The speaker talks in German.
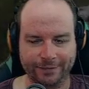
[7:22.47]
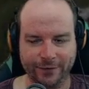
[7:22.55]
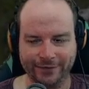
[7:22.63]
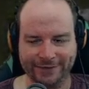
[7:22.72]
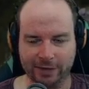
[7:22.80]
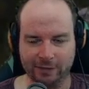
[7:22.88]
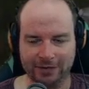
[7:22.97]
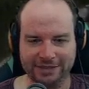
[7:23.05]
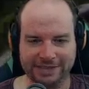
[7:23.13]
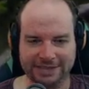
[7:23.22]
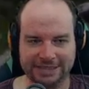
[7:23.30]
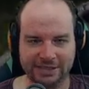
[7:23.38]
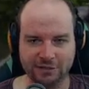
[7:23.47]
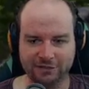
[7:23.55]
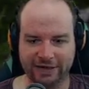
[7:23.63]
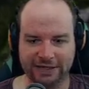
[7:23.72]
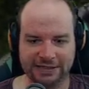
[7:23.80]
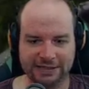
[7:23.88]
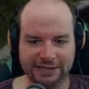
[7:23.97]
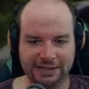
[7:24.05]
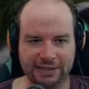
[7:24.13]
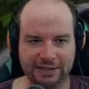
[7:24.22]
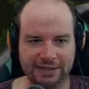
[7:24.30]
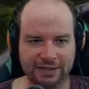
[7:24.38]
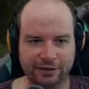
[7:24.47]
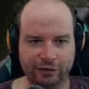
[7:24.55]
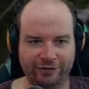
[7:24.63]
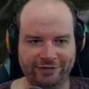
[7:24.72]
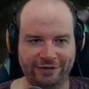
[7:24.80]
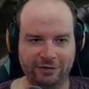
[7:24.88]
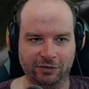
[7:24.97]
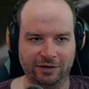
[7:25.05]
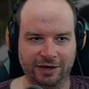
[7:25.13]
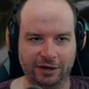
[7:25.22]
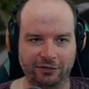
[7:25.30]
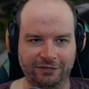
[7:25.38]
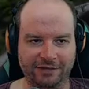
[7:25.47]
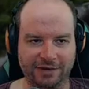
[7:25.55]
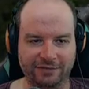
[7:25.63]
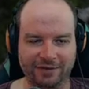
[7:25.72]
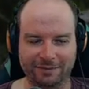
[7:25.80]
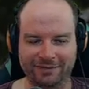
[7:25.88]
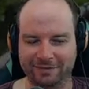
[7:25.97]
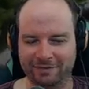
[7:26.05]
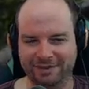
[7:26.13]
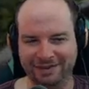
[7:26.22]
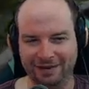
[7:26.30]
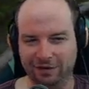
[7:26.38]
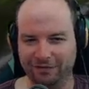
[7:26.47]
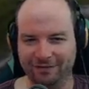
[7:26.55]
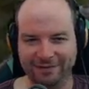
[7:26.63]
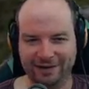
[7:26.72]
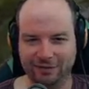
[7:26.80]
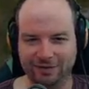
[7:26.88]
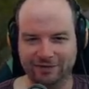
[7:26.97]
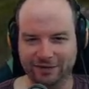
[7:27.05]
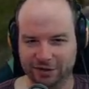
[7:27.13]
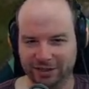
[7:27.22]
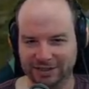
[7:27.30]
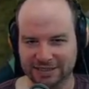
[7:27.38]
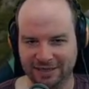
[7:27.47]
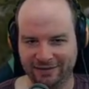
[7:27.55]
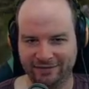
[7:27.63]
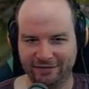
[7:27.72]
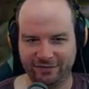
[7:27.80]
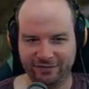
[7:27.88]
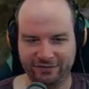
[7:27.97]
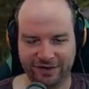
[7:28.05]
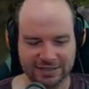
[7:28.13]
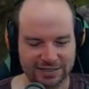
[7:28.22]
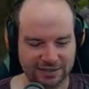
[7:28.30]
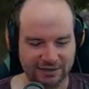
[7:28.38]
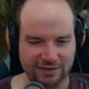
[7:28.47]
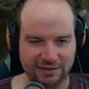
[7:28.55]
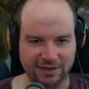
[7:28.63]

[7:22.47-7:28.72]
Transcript: Ich glaube auch nicht, dass sie so weit östlich noch gelaufen sind. Die werden bis zum See gelaufen sein und dann wahrscheinlich nicht allzu viel weiter.